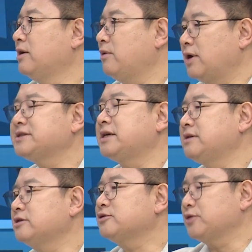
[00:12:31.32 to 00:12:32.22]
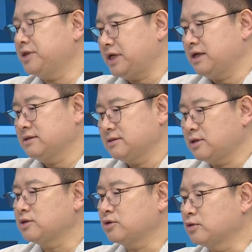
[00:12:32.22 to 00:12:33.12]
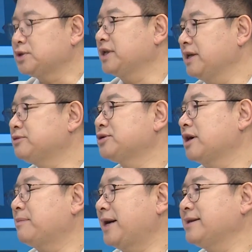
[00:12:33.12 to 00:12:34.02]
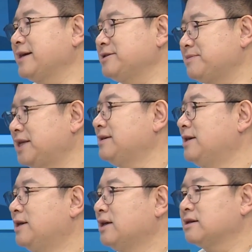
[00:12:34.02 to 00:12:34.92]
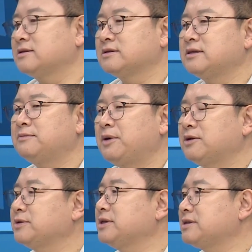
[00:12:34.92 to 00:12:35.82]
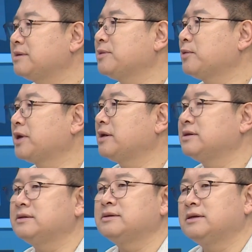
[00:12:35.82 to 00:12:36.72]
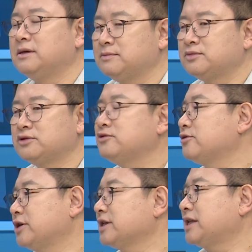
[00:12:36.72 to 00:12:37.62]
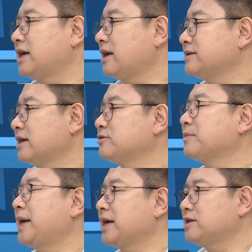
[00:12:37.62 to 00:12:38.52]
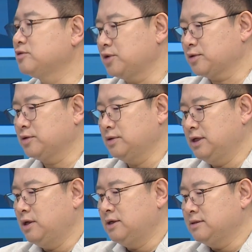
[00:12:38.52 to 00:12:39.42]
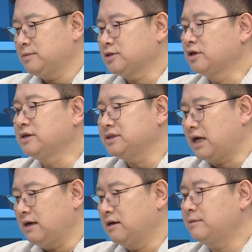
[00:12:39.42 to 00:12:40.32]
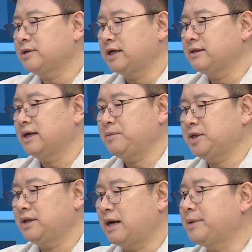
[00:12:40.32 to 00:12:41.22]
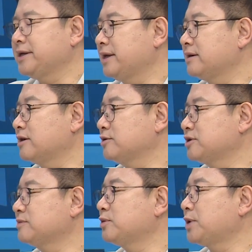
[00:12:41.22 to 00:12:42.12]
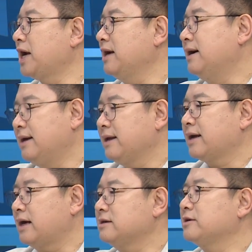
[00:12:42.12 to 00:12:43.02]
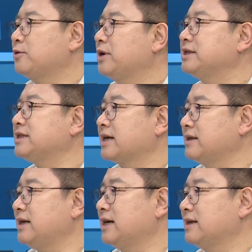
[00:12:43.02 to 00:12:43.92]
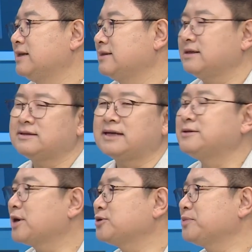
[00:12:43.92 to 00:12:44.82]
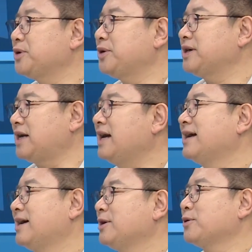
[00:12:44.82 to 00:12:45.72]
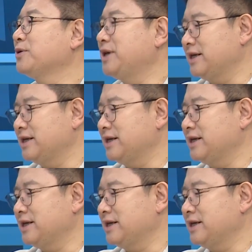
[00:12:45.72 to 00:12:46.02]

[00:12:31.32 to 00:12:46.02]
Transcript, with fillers: 확산될 수도 있다. 음. 근데 이제 고 전에 입주장을 봐야 되겠지만 음. 그래서 7, 8월이 참 올해는 분수령이다라는 생각을 좀 많이 가지고 있고 뭐 저는 잘 넘어간다면 음. 하반기에는 그래도 지금보다 음. 가격이 올라 있지 않겠냐. 네, 단서가 좀 필요하다. 어. 이런